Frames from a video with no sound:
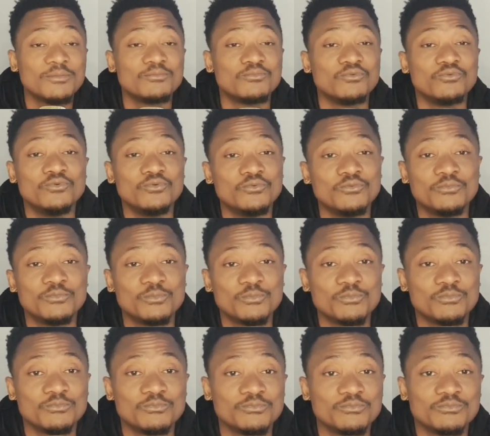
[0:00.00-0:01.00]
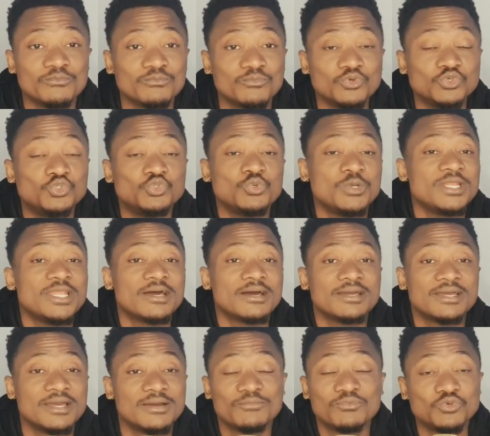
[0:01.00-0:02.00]
pour, pour jouer là,
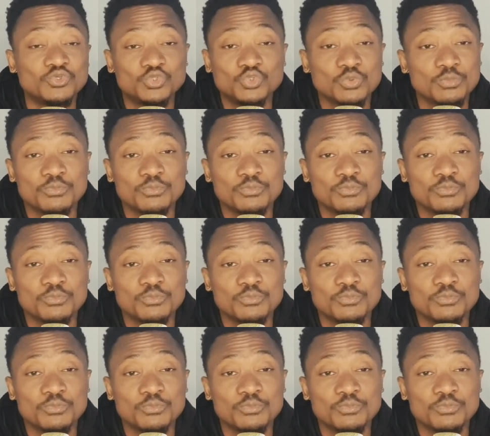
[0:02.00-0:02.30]
pour,